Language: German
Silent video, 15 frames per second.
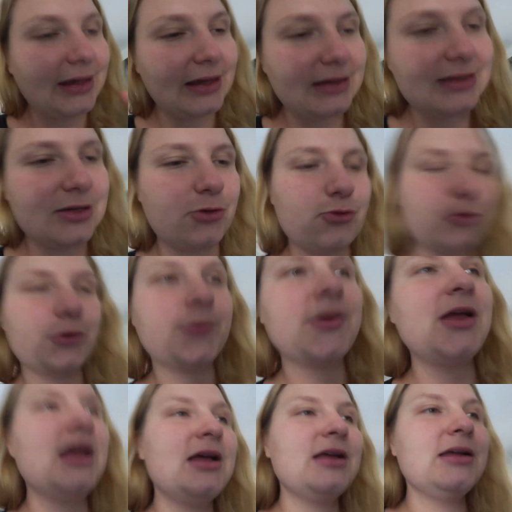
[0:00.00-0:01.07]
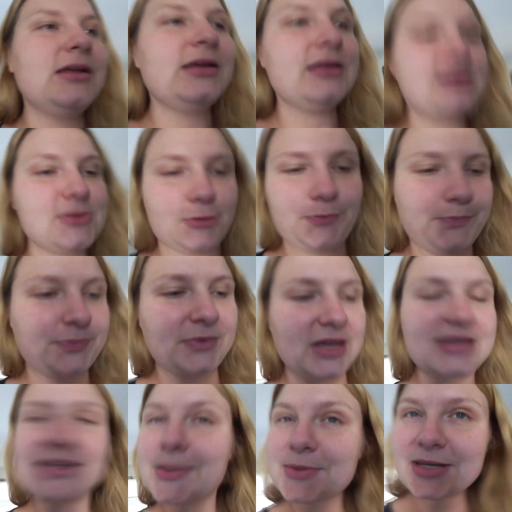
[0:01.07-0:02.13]
Richtig gut. So,
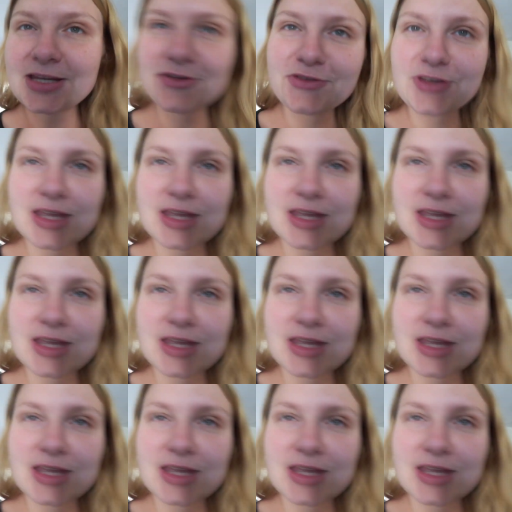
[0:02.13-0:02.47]
jetzt habe ich ganz viel